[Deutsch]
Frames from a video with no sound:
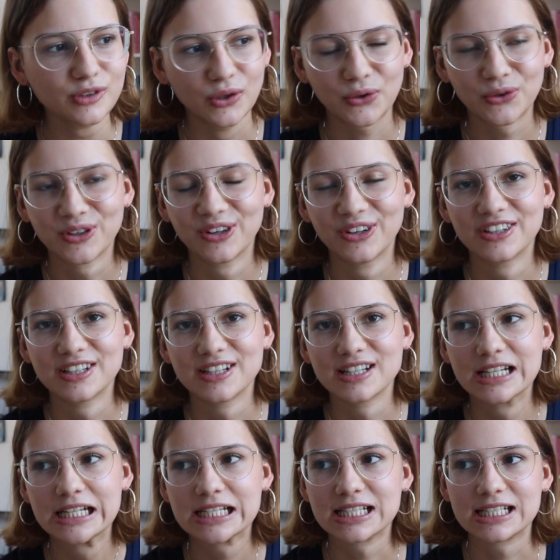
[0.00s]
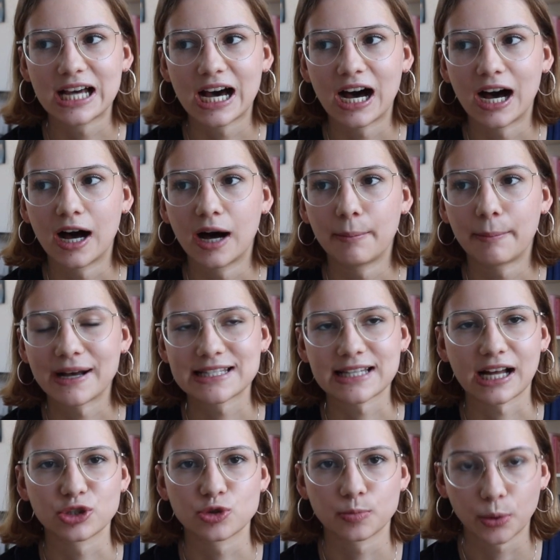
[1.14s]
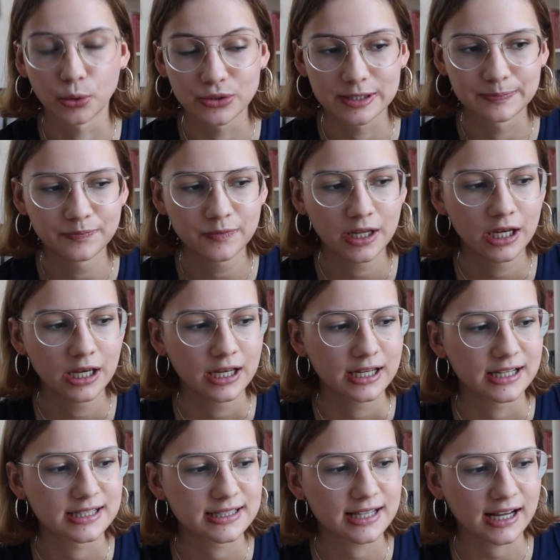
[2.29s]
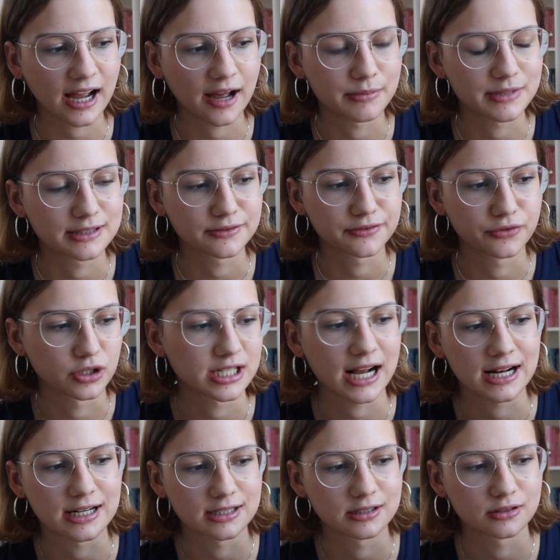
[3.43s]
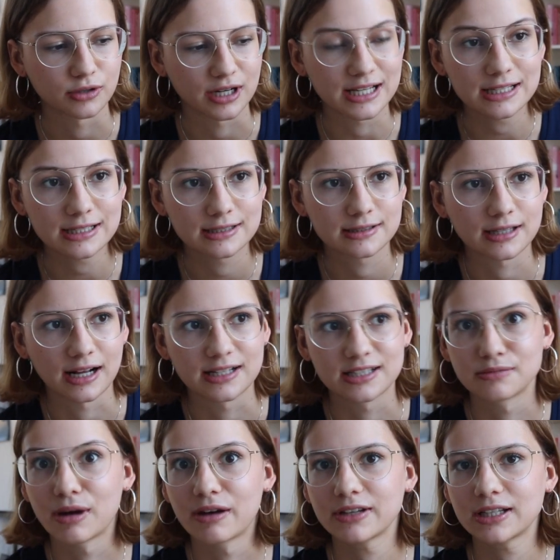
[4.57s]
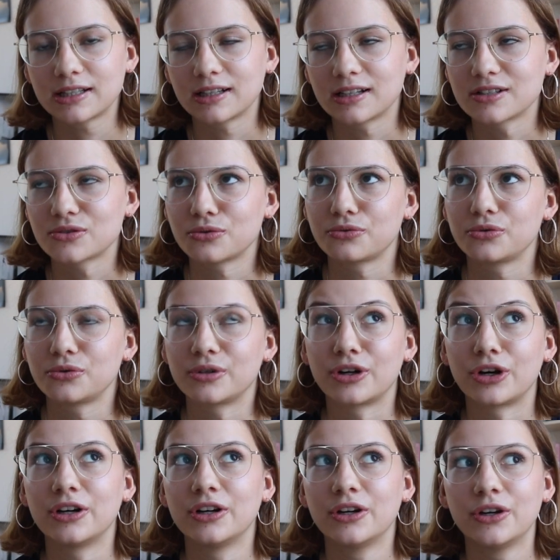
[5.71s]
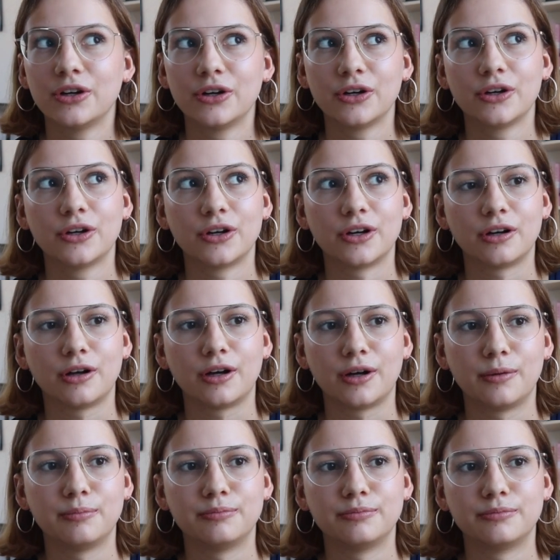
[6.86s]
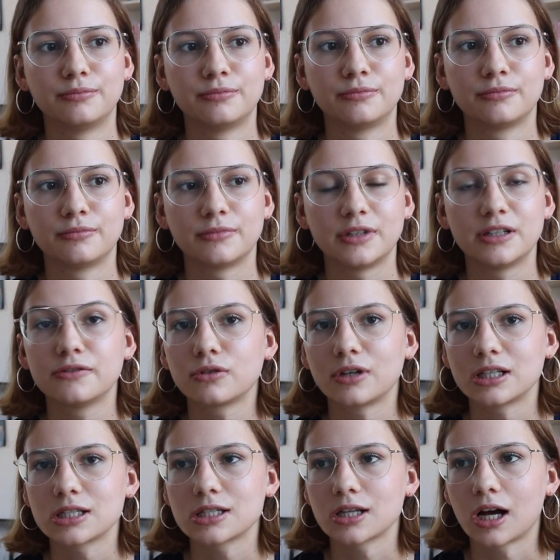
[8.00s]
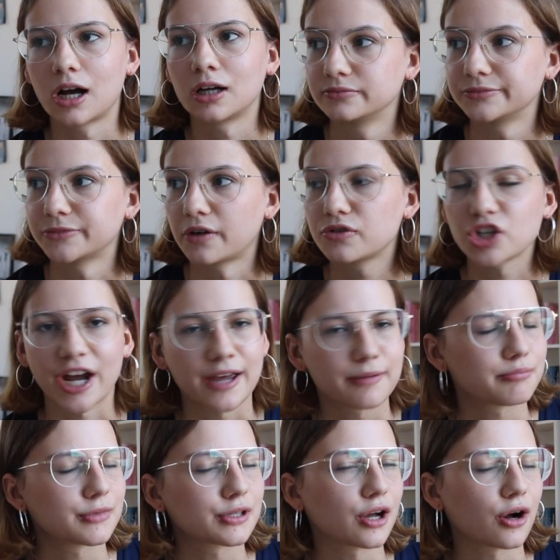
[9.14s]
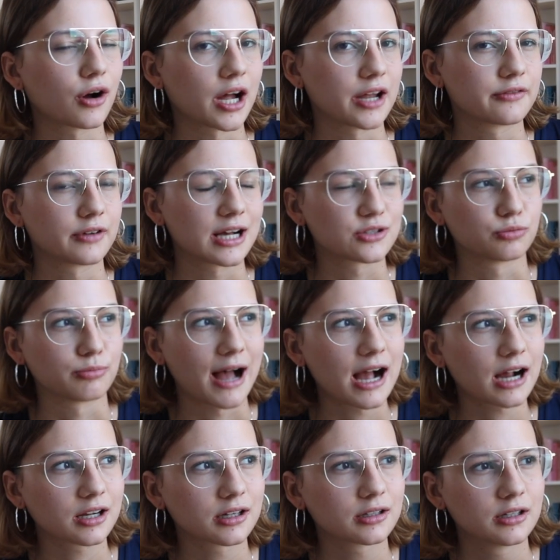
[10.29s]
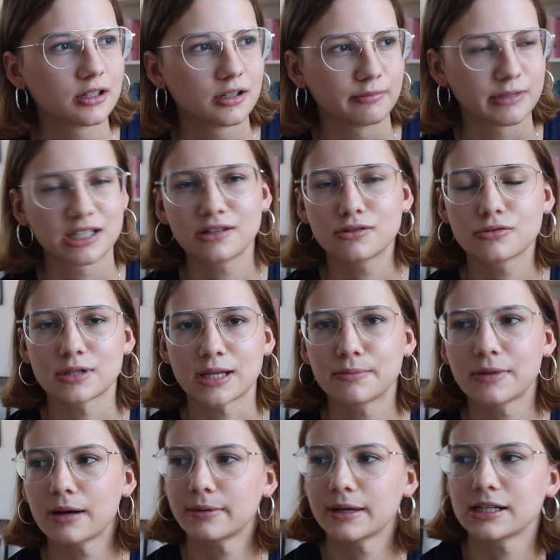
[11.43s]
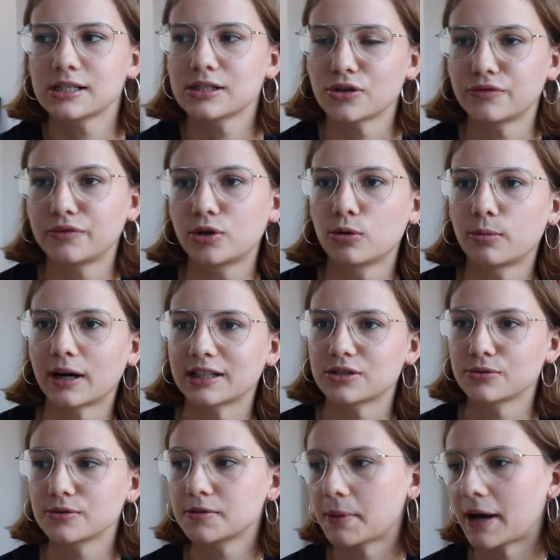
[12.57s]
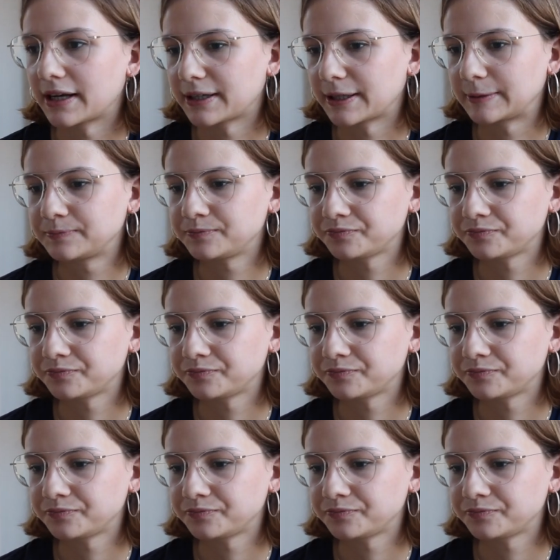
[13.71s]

und da ein paar Sachen zu posten. Instagram ist, wird halt oder ist halt immer wichtiger so für ähm, Influencer. Oft schreiben mich auch, also Marken, mit denen zusammenarbeitest, irgendwie Kooperationspartner,